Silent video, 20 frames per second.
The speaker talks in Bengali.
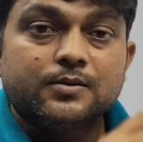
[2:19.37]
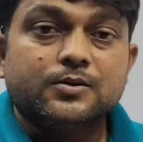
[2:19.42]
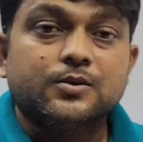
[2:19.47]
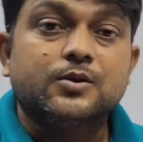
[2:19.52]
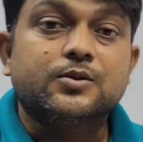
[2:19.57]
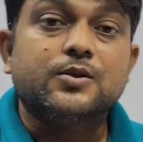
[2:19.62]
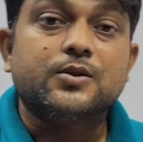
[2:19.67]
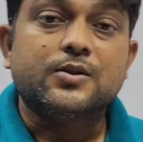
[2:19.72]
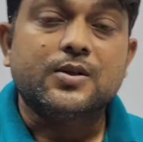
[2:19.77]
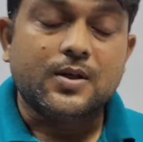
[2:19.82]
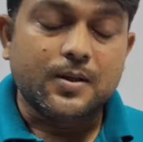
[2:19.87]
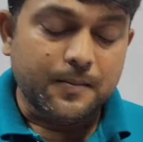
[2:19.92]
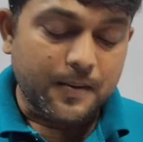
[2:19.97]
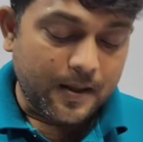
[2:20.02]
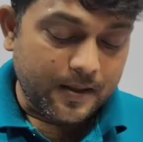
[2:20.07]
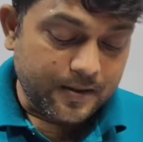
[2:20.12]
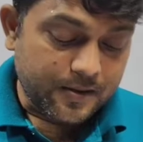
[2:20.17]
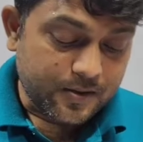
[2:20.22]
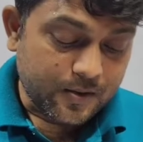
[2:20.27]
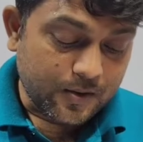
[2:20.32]
সতেরো থেকে
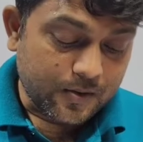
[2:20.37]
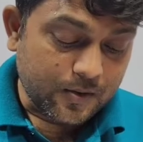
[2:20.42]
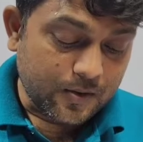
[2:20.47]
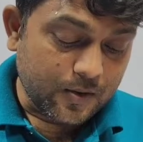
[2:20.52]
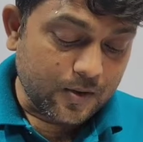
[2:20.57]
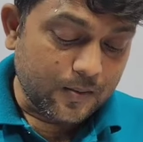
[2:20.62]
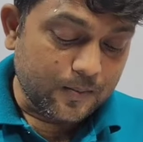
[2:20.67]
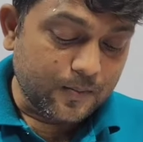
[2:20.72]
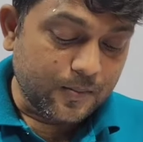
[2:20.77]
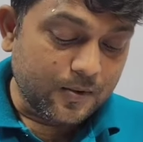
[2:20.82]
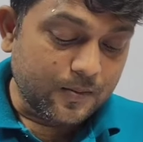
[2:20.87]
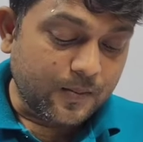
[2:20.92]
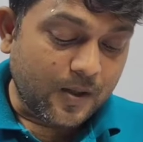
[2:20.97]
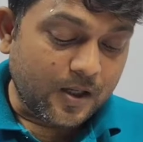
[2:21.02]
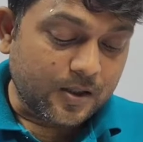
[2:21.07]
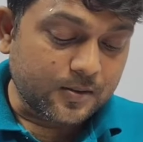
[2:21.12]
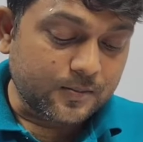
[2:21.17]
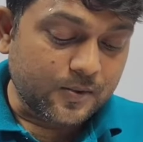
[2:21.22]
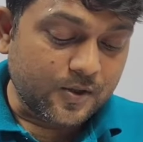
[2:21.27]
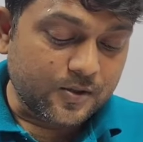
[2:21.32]
বাইশ সতেরো নম্বর
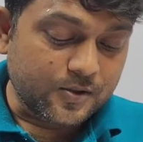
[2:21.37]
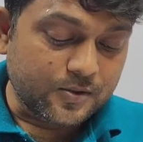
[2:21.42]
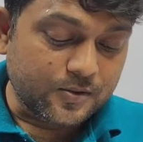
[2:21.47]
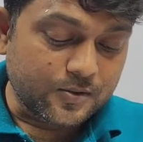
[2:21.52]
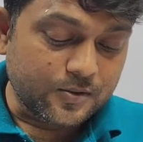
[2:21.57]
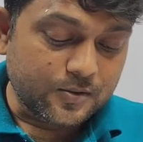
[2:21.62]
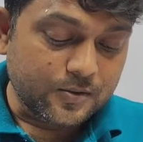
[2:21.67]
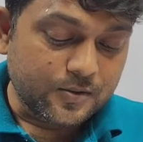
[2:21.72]
ভারতবর্ষ